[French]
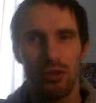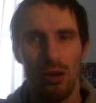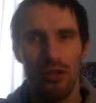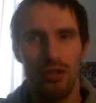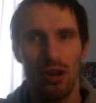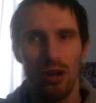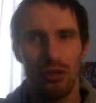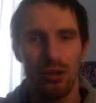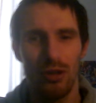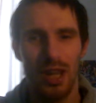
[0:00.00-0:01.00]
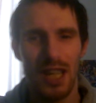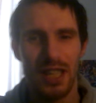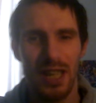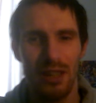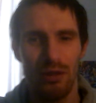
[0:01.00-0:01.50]
deux ans de la
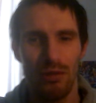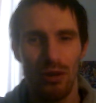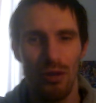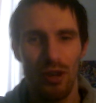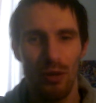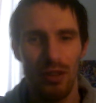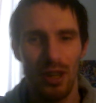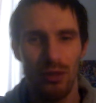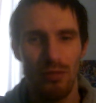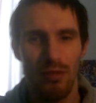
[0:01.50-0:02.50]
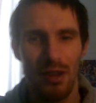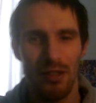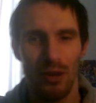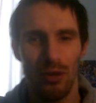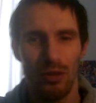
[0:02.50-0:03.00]
chaîne Yugo05
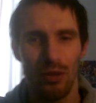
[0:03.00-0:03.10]
2.0.